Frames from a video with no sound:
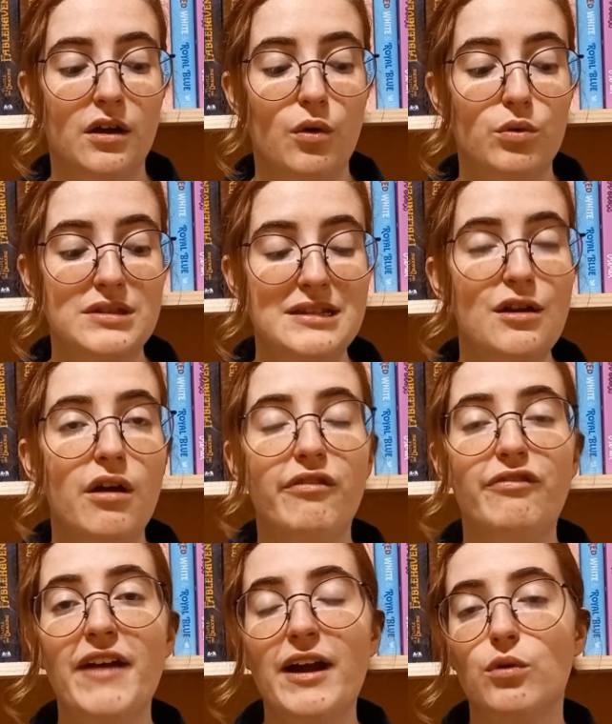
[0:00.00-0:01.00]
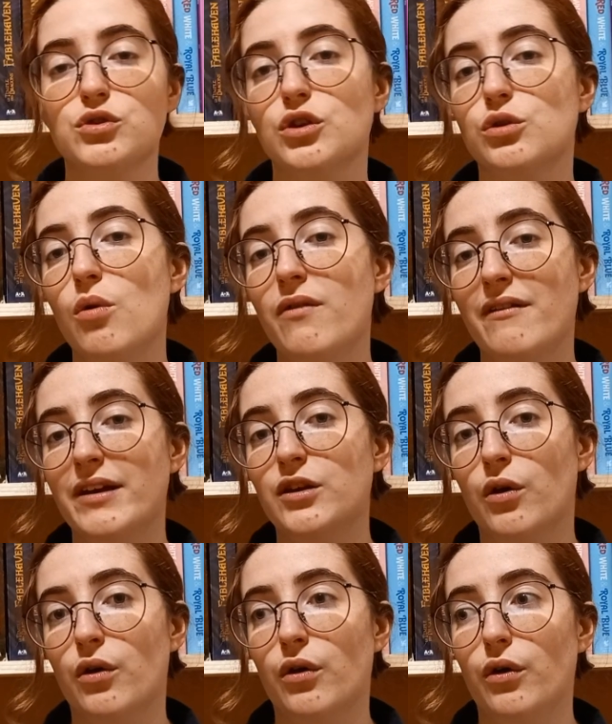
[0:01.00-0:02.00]
aussi le fait qu'on se retrouve avec
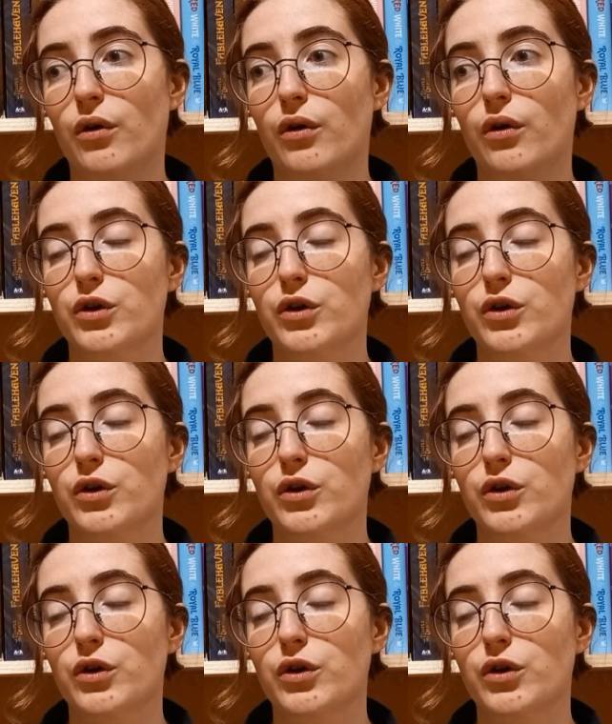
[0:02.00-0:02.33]
un,